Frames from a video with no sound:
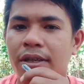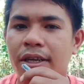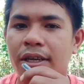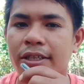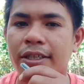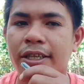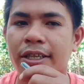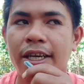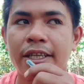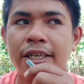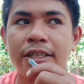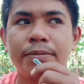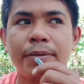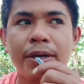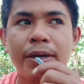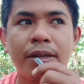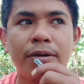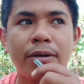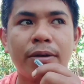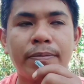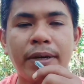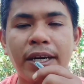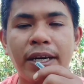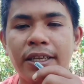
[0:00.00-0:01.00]
at guys
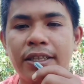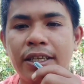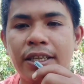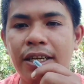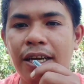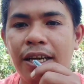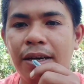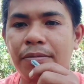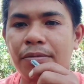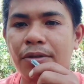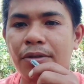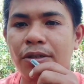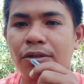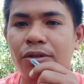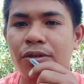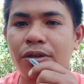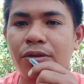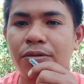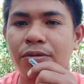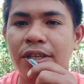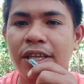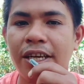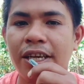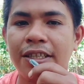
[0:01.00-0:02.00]
para mapakita namin dito
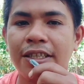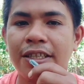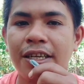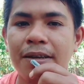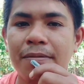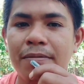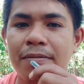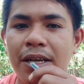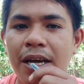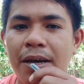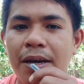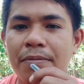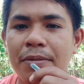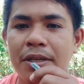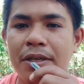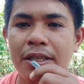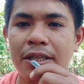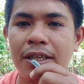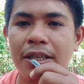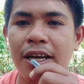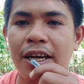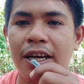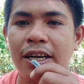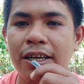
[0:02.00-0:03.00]
yung tinatanim
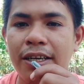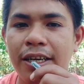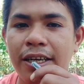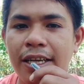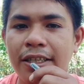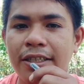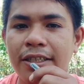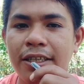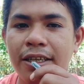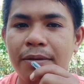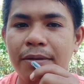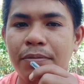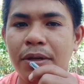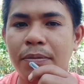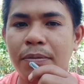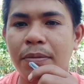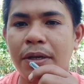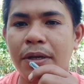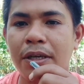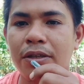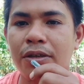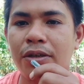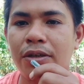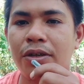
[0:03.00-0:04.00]
namin na klase ng
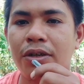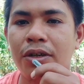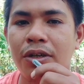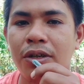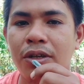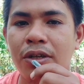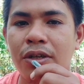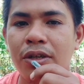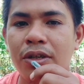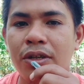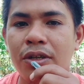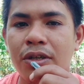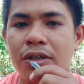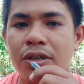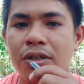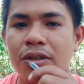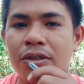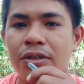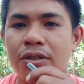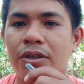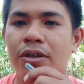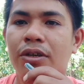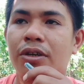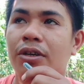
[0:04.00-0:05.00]
pipino
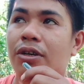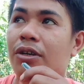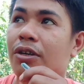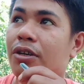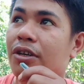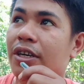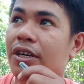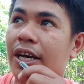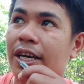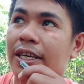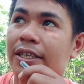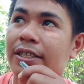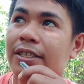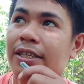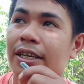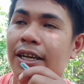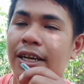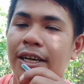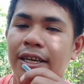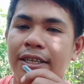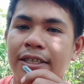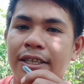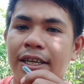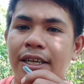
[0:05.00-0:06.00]
so guys
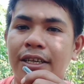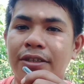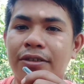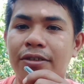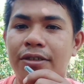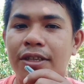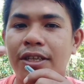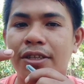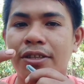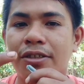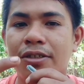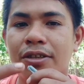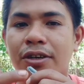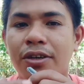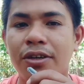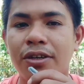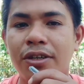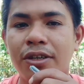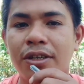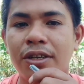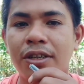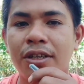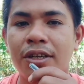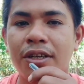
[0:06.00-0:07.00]
uh, sana sundan nyo to
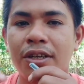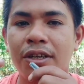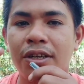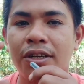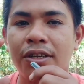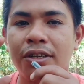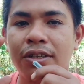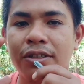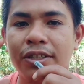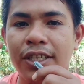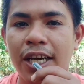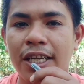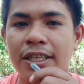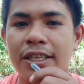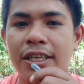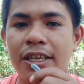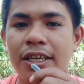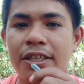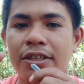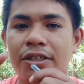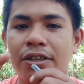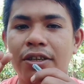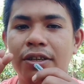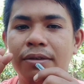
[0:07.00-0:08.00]
channel
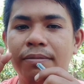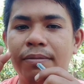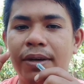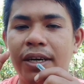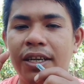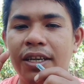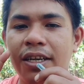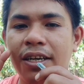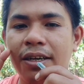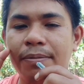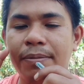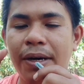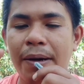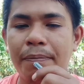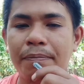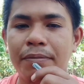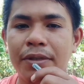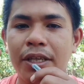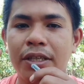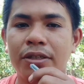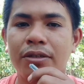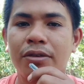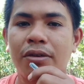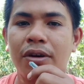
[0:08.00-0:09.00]
na to para
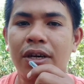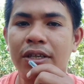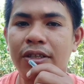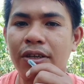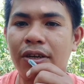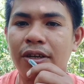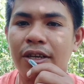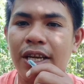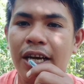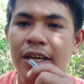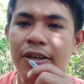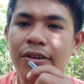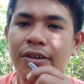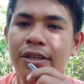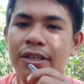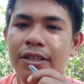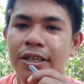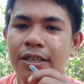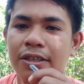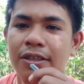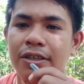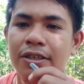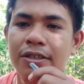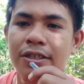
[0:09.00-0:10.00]
ma-update ko kayo lalo na
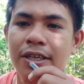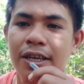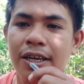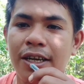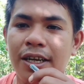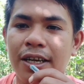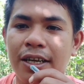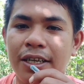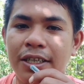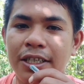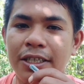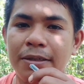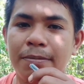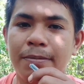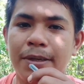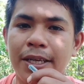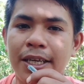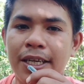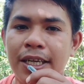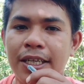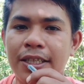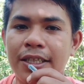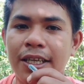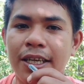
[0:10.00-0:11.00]
dito sa
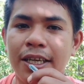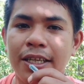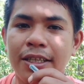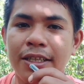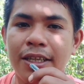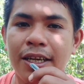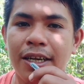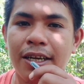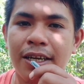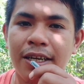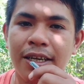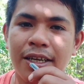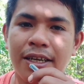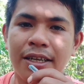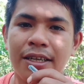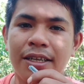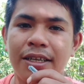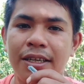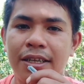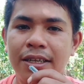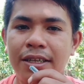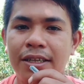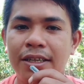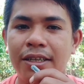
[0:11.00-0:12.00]
inispira natin uh,
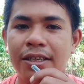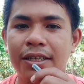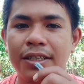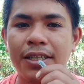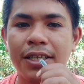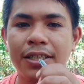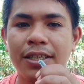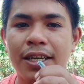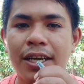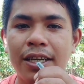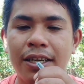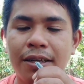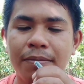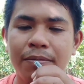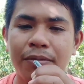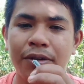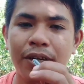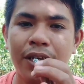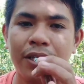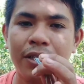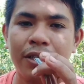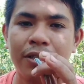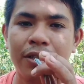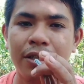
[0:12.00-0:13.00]
Isasalang
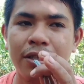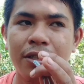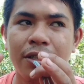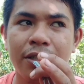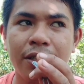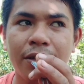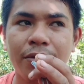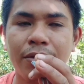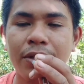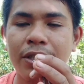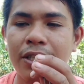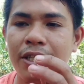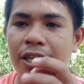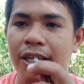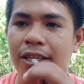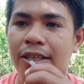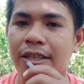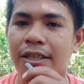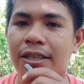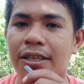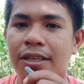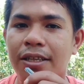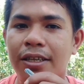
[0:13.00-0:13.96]
po natin sa sitawan yan.